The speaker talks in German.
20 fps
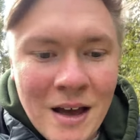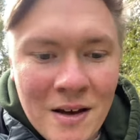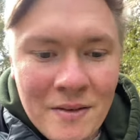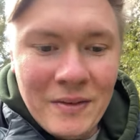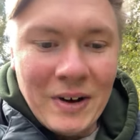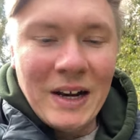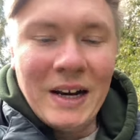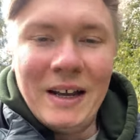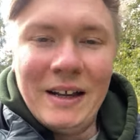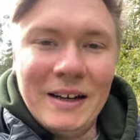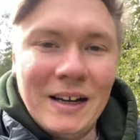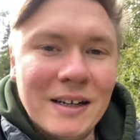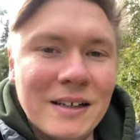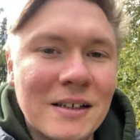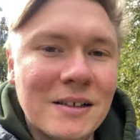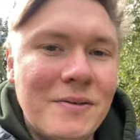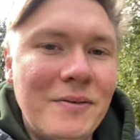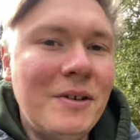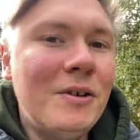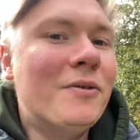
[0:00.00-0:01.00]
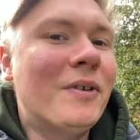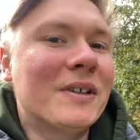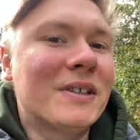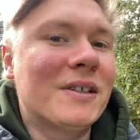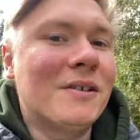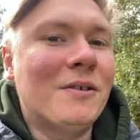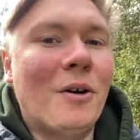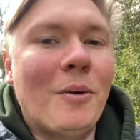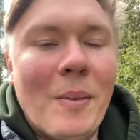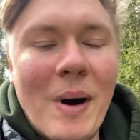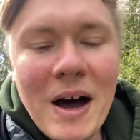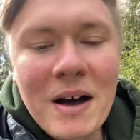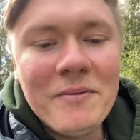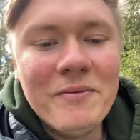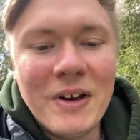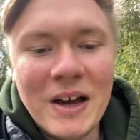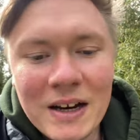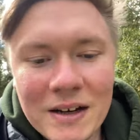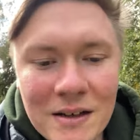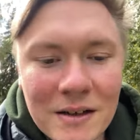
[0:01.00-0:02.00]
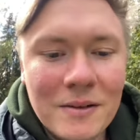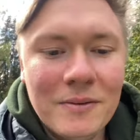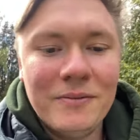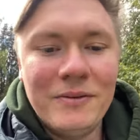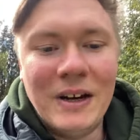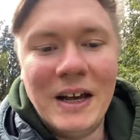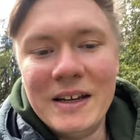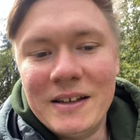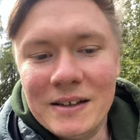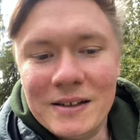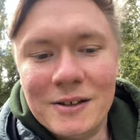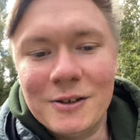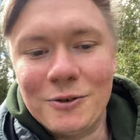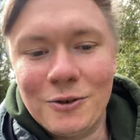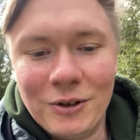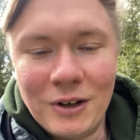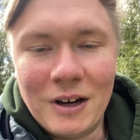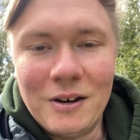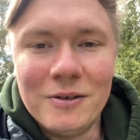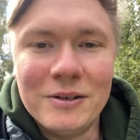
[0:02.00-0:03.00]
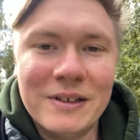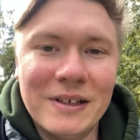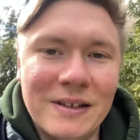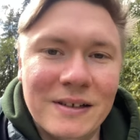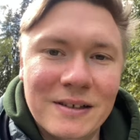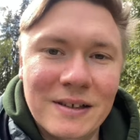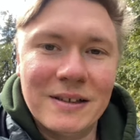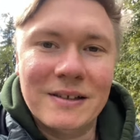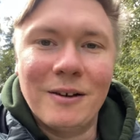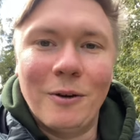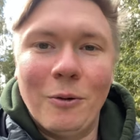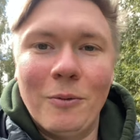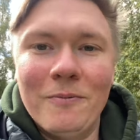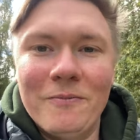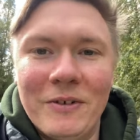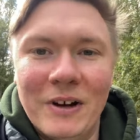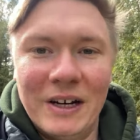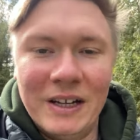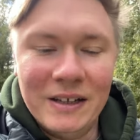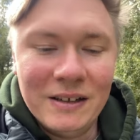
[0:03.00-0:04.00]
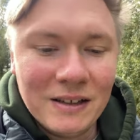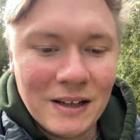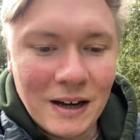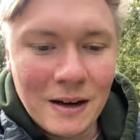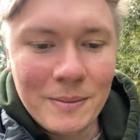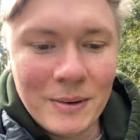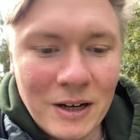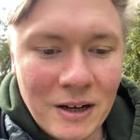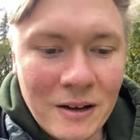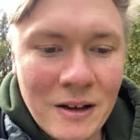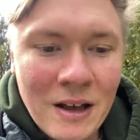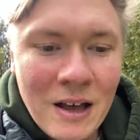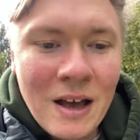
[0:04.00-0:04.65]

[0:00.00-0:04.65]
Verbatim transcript: Weil ein anderes Video, was ich noch machen werde, vielleicht ist es schon draußen, dann ist es da oben verlinkt, aber